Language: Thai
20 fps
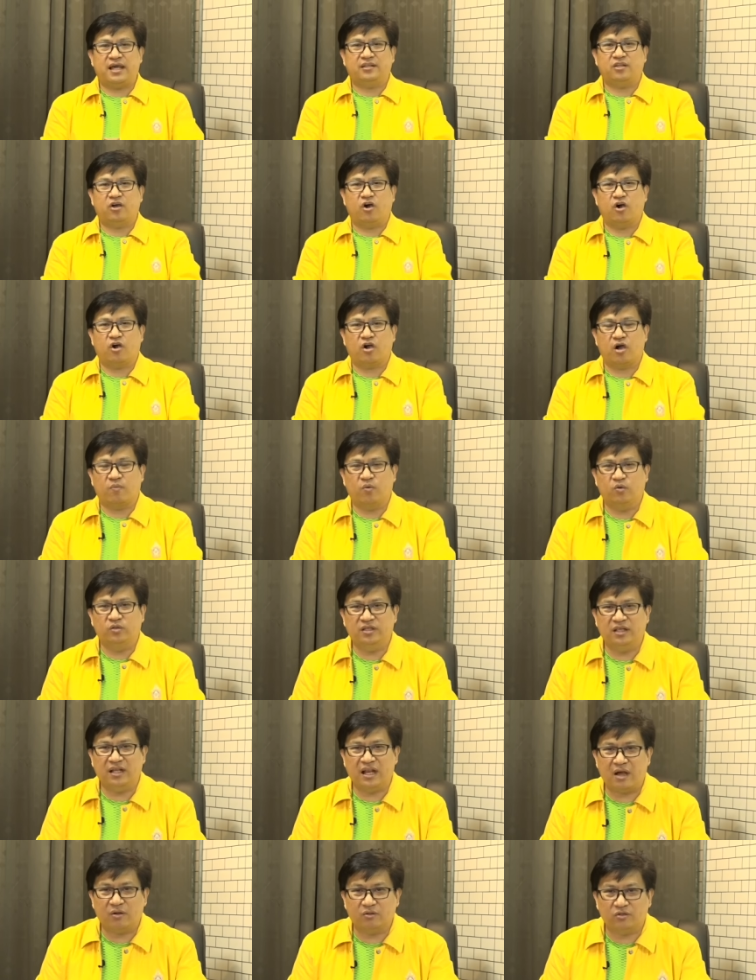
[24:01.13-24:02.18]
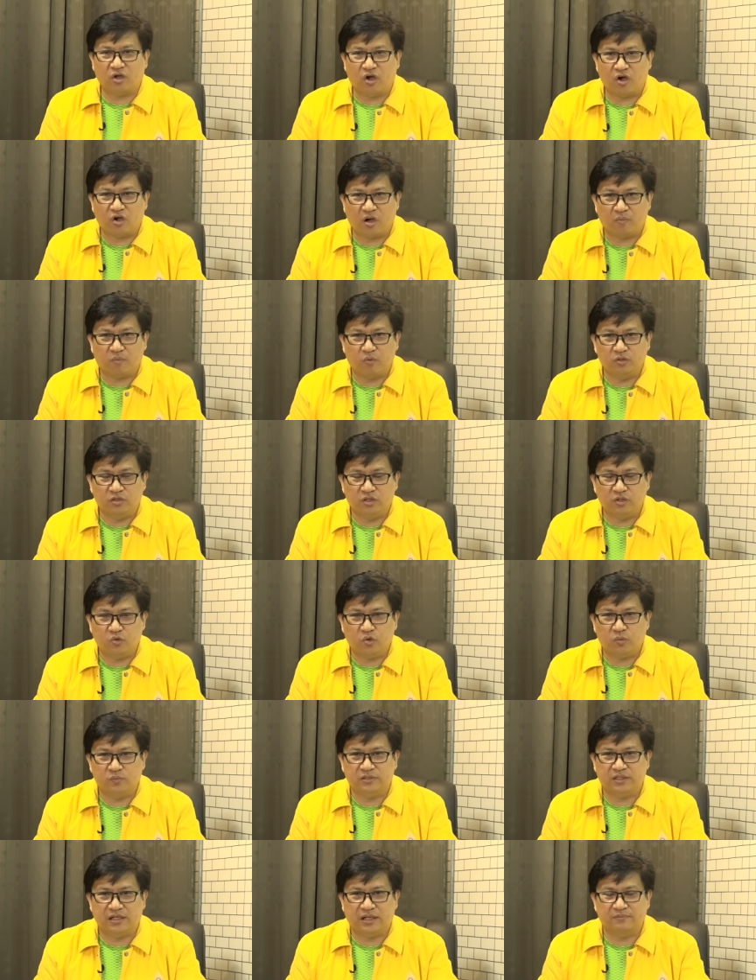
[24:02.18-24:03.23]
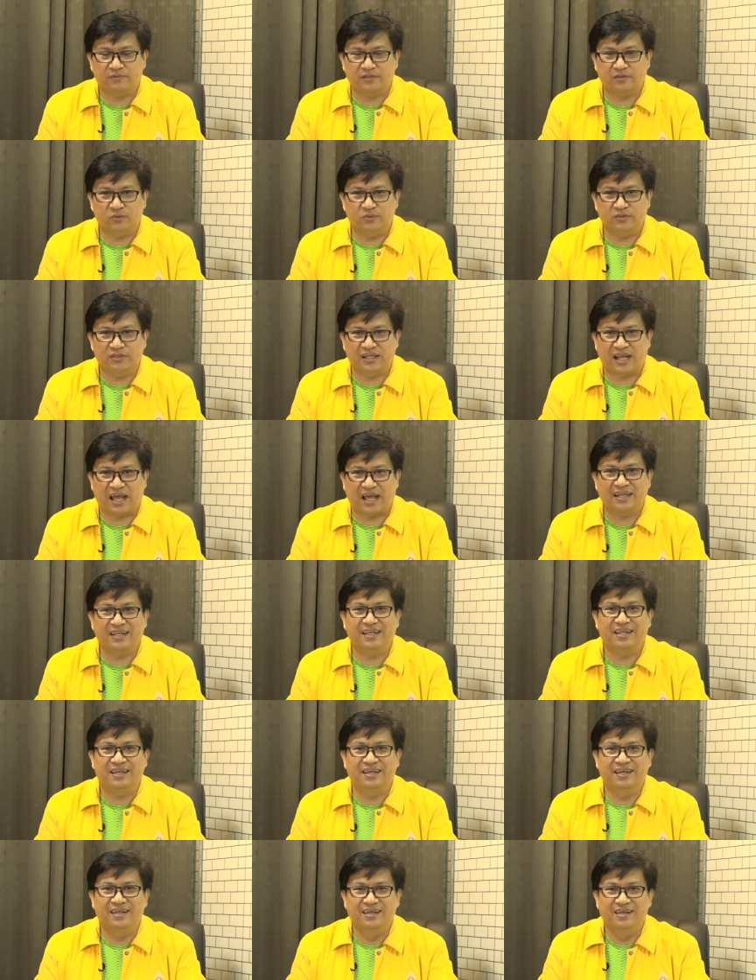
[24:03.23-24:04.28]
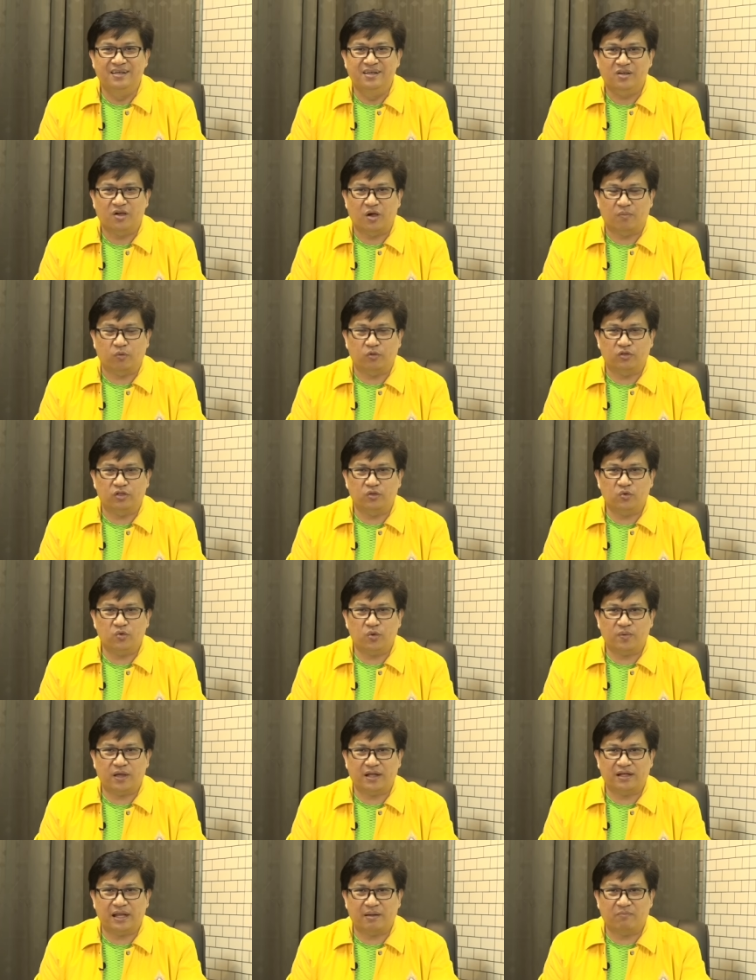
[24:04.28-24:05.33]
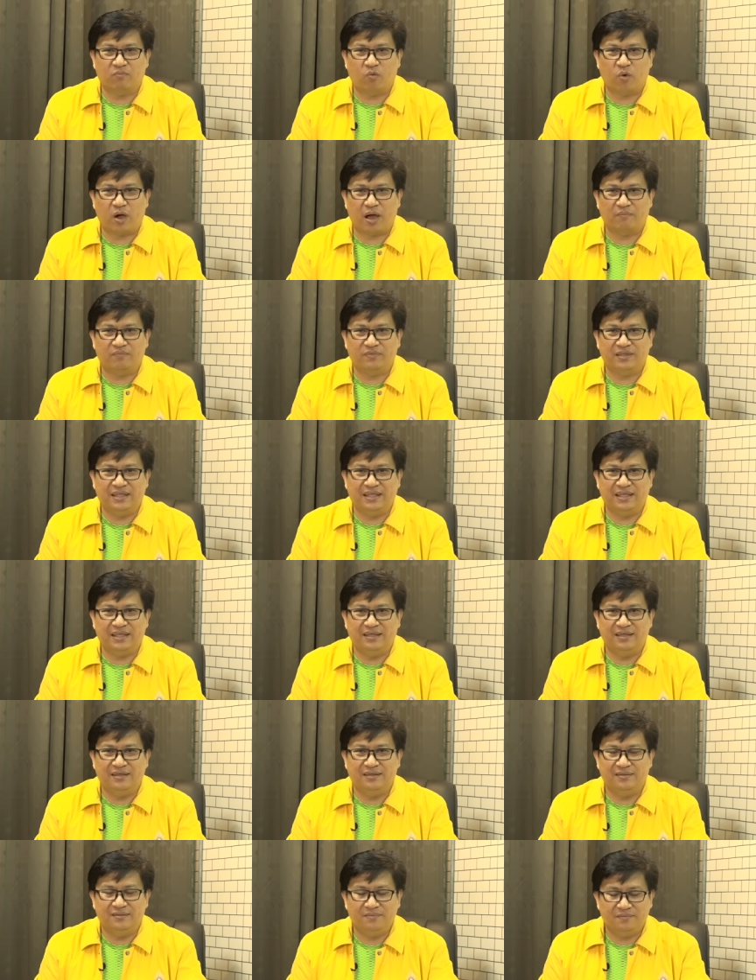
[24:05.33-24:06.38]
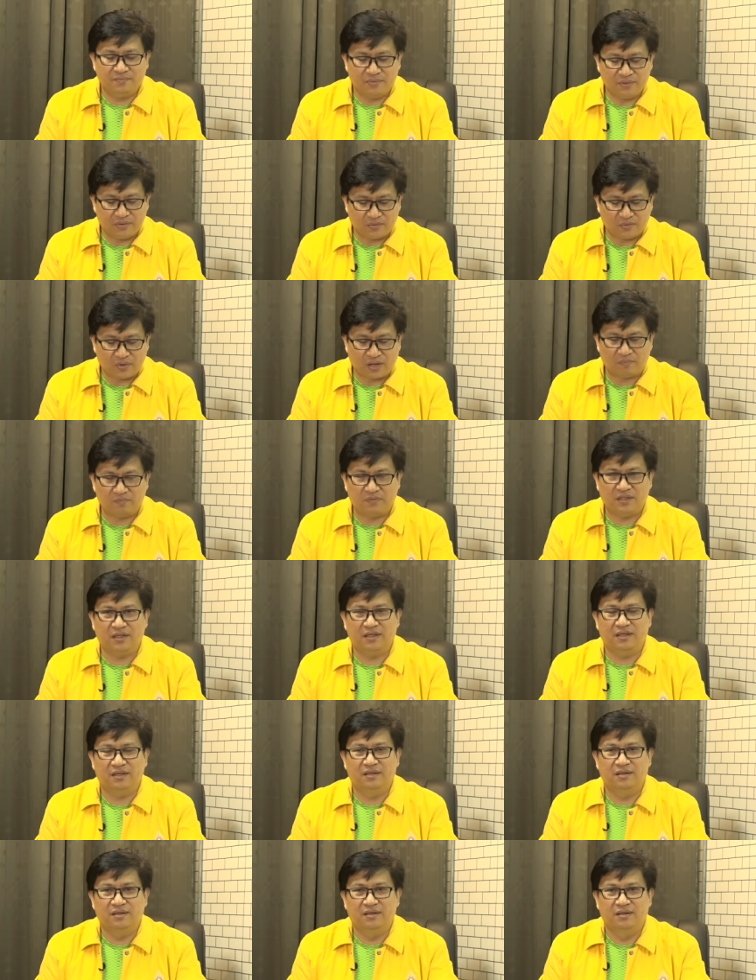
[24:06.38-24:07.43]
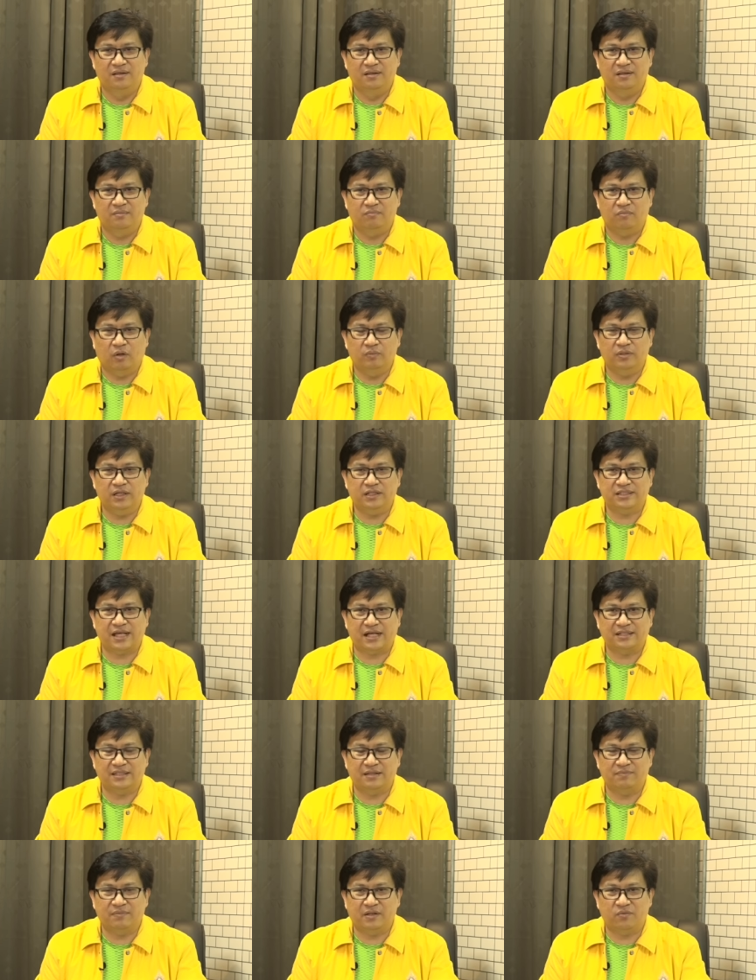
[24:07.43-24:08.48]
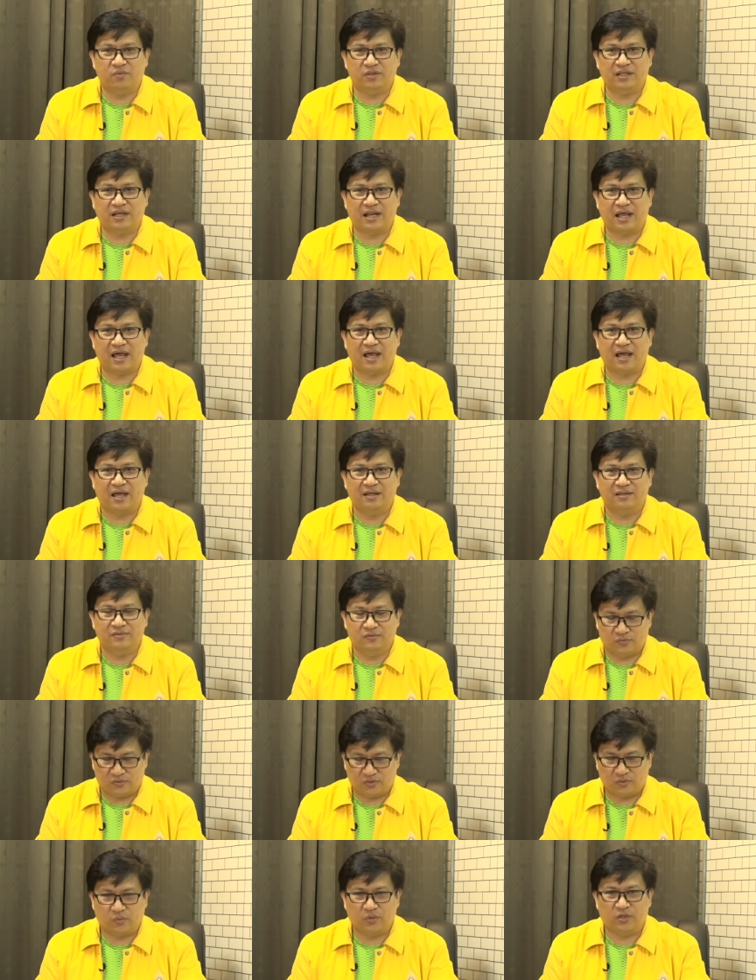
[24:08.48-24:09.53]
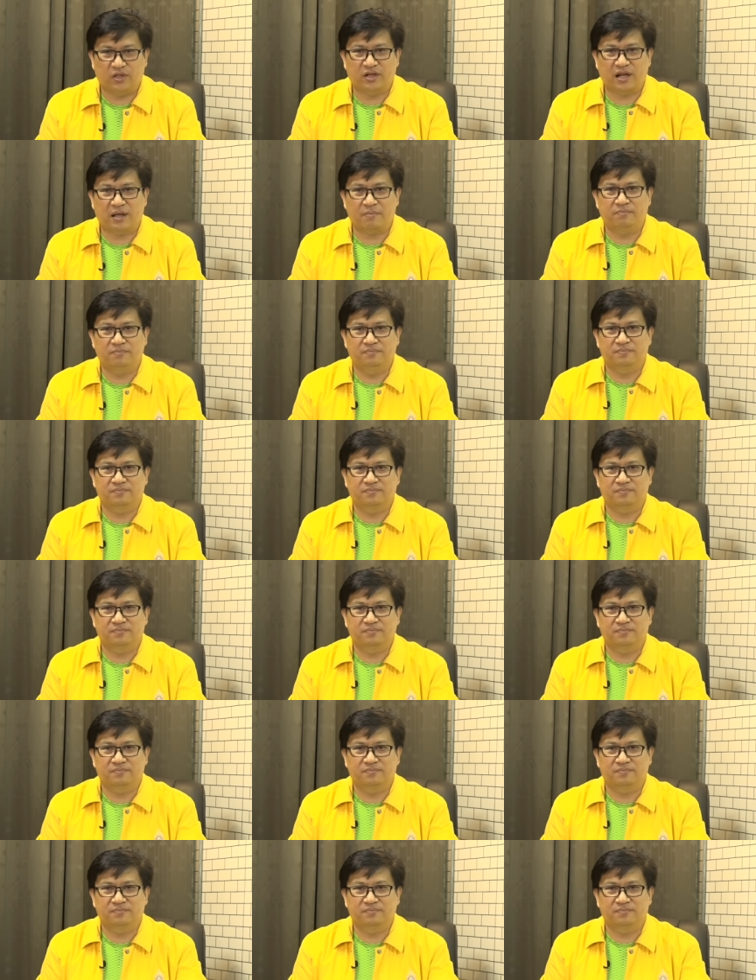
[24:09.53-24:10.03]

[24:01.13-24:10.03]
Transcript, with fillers: ร์ต่อขอบคุณที่เล่าต่อขอบคุณที่ร่วมสนับสนุนสถานีขอบคุณที่ร่วมกันทำความดีเพื่อความดีผมเทิดศักดิ์ เจียมกิจวัฒนาสวัสดีครับ